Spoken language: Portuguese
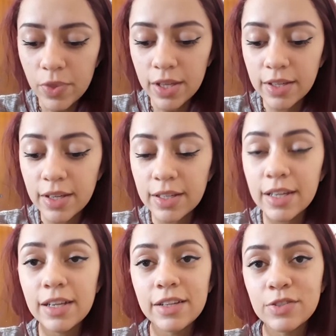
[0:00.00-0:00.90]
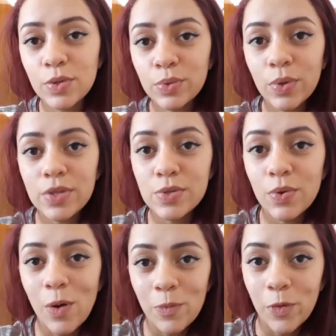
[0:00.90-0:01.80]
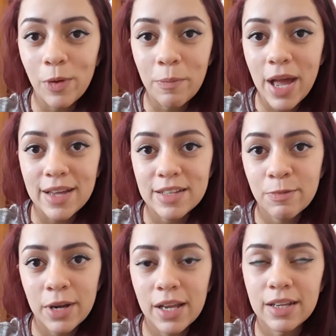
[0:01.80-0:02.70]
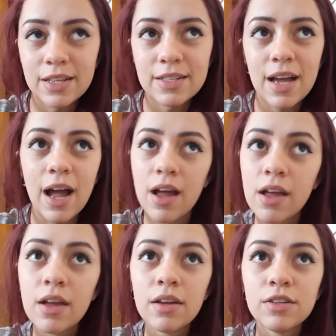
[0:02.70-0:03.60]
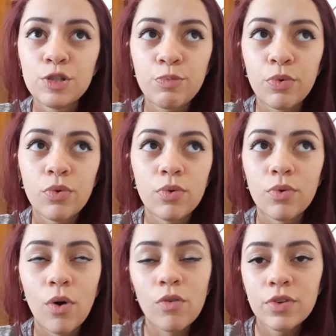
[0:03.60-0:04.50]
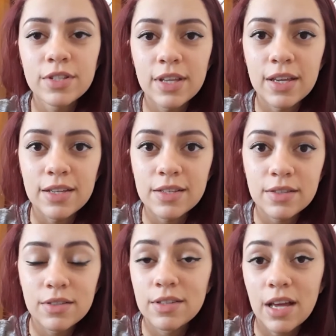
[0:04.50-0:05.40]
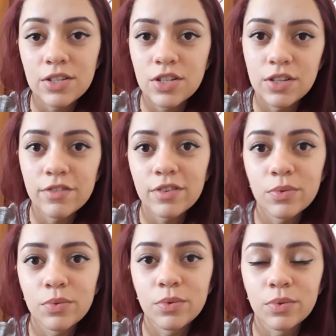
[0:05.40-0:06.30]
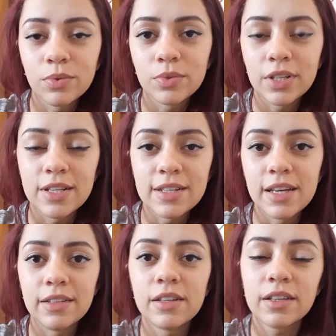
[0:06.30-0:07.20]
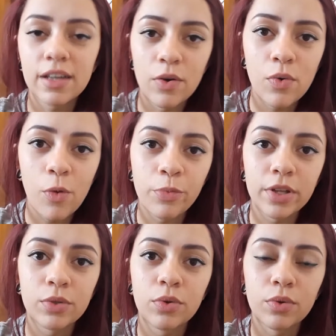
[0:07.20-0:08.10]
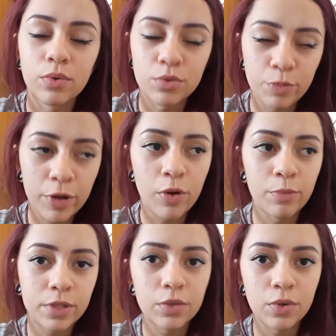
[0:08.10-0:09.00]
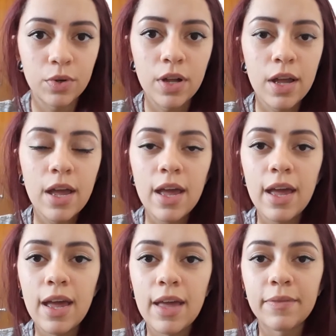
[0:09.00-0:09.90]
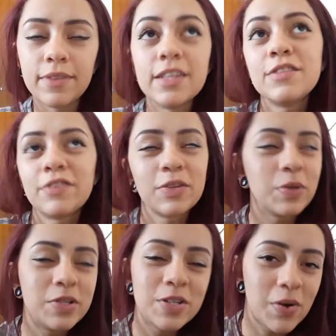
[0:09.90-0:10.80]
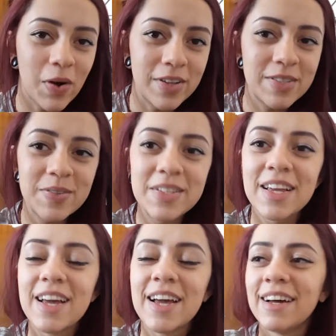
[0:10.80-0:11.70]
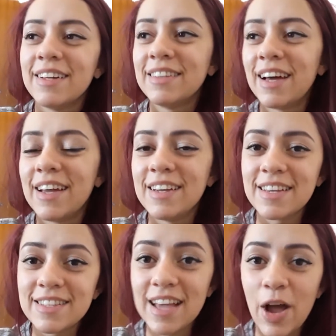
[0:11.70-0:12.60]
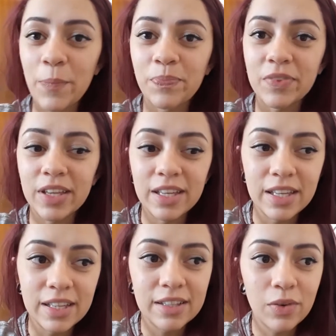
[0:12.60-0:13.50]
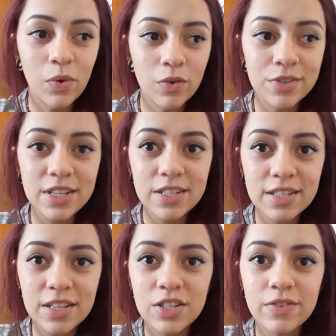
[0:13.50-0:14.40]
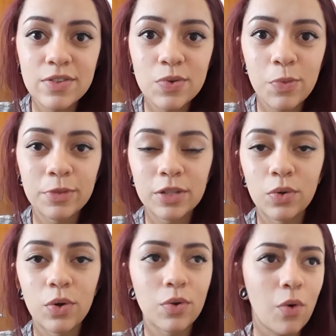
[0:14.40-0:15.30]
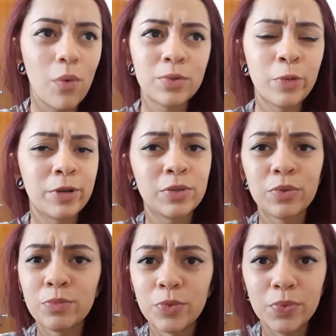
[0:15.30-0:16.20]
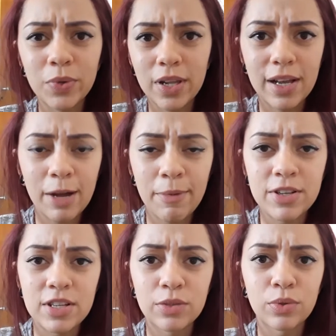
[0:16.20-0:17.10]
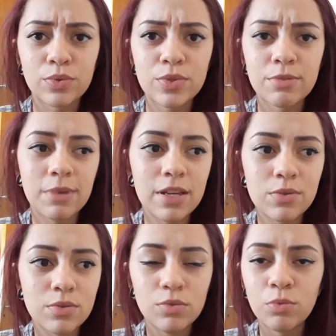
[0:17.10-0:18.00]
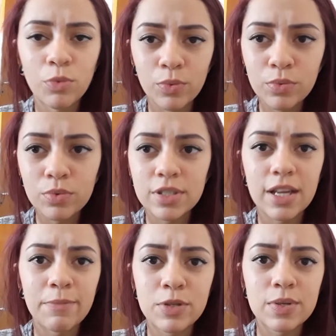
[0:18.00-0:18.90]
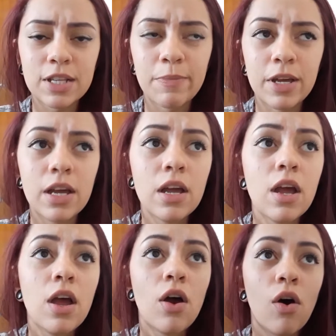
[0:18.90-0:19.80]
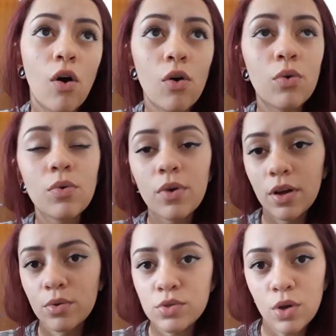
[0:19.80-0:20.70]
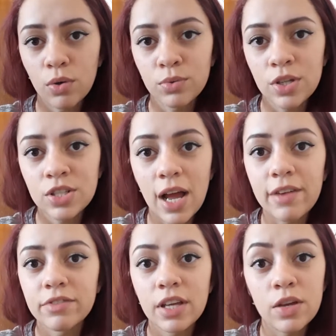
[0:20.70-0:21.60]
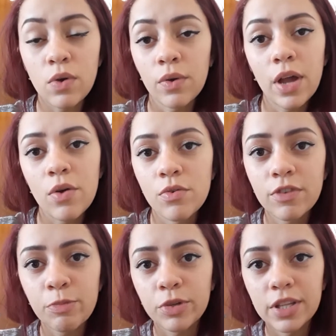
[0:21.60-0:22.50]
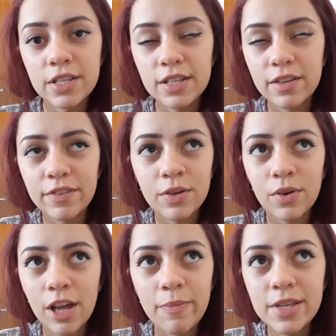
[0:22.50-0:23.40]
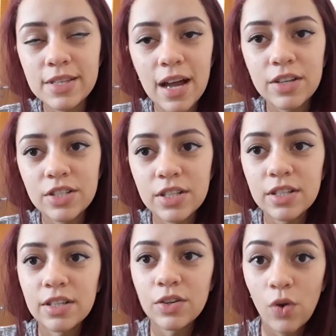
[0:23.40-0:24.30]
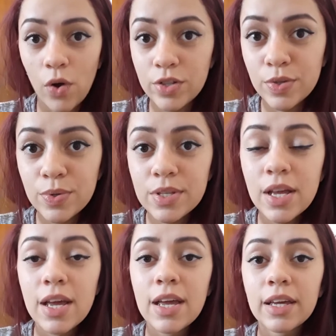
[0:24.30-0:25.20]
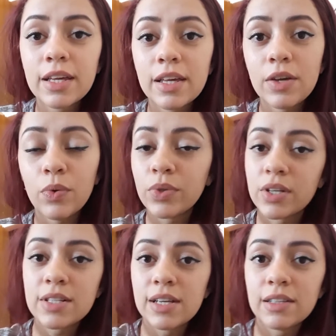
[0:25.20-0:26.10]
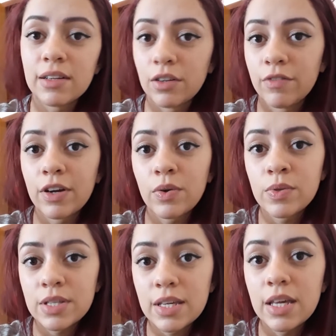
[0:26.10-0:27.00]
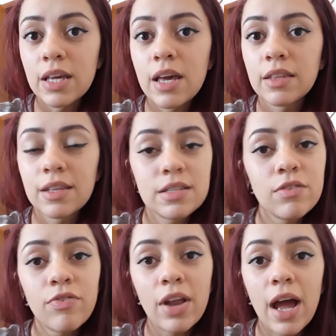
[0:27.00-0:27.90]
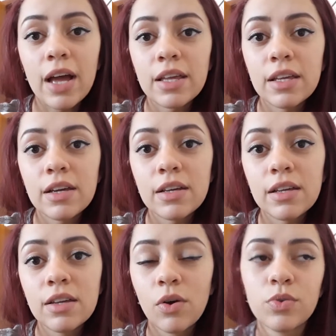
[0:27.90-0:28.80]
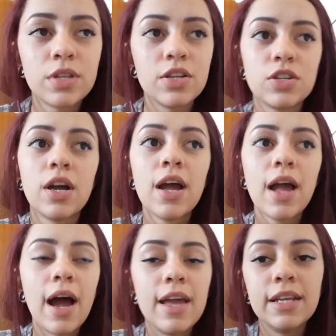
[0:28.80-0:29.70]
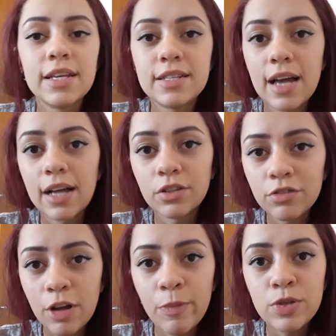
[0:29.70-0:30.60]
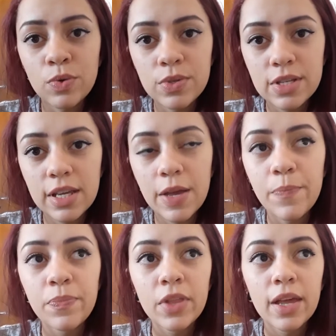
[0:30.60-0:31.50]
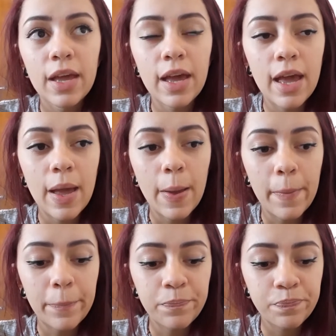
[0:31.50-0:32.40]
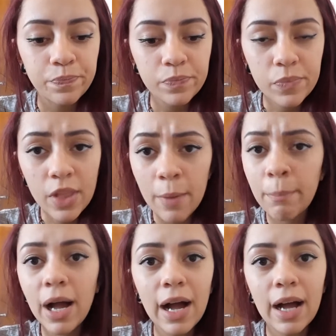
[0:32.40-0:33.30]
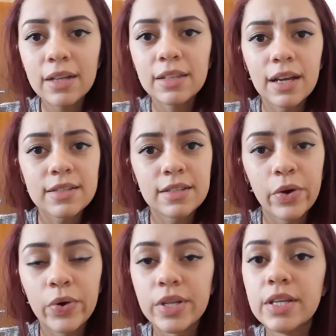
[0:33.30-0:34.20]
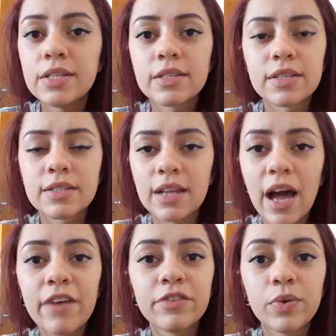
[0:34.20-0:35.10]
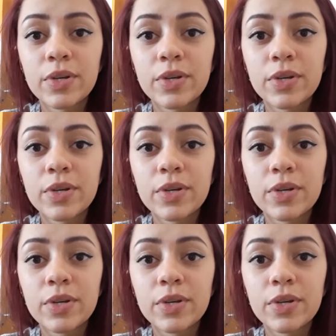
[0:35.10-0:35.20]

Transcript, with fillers: E aí ele soltou isso como uma ameaça para a NSA. Tipo, ou vocês desativam o translator, que é o computador, o supercomputador é, decifrador de códigos da NSA. E, então, ou vocês desativam esse computador, contam para todo mundo que ele é capaz de ler todos os e-mails do mundo sem a pessoa saber. Ou eu solto a chave e aí qualquer um vai poder escrever qualquer mensagem em códigos que o translator não vai conseguir decifrar, e aí, ou seja, a NSA não vai mais conseguir. É, barrar ataques terroristas, tráfico,